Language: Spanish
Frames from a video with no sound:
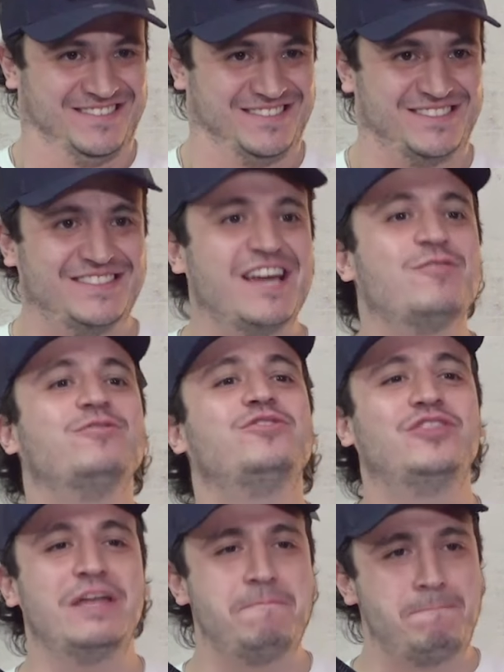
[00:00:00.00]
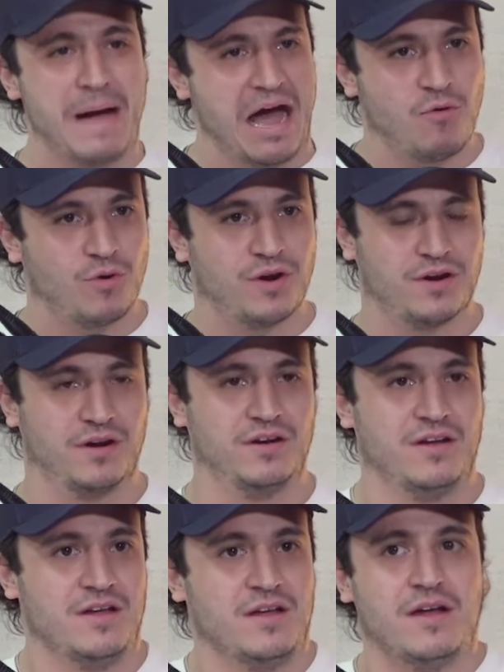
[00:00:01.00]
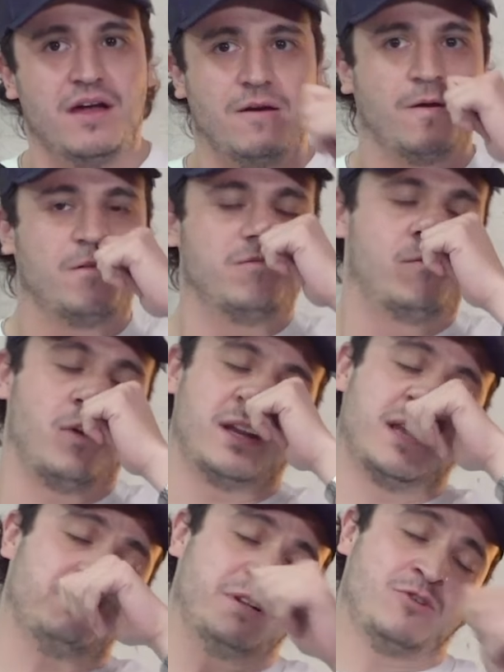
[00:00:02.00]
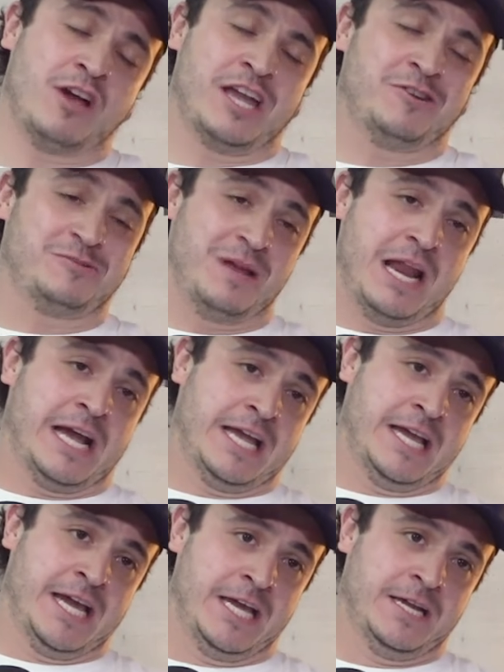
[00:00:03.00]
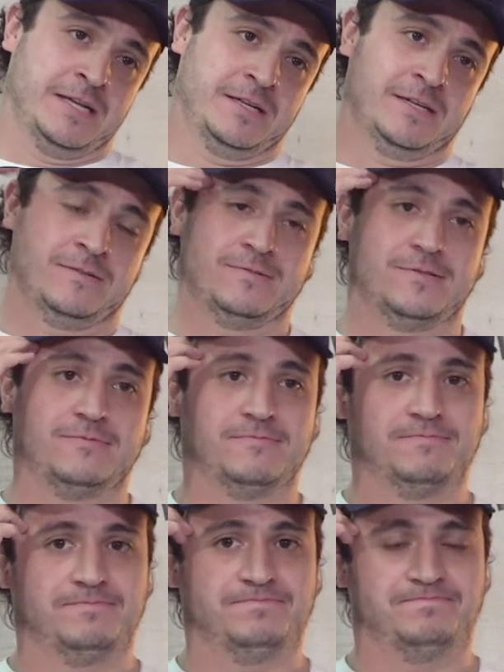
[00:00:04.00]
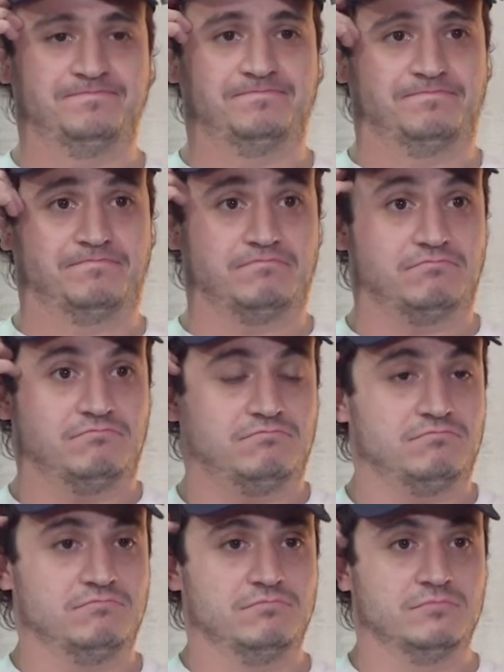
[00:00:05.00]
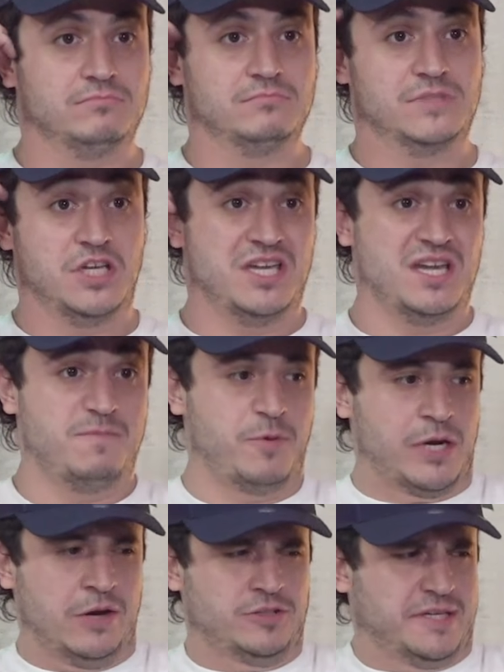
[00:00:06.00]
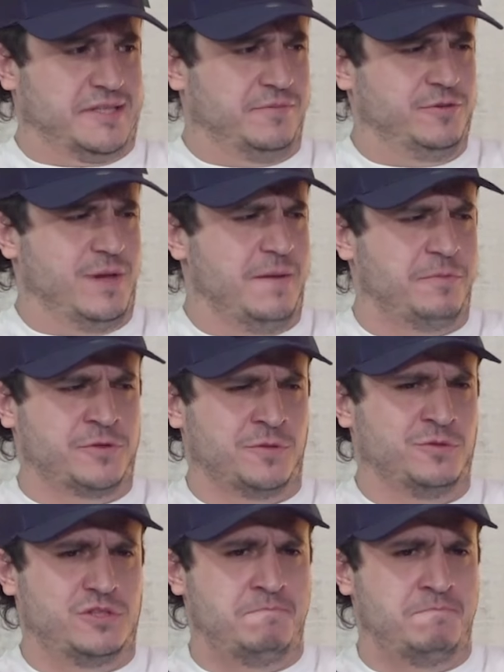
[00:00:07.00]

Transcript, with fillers: Ser un tipower. Tipazo, güey. Cualquier persona que nos ve en la calle, ¿qué? Eh, por eso nos saluda, güey. Sí, porque los tratamos bien, porque somos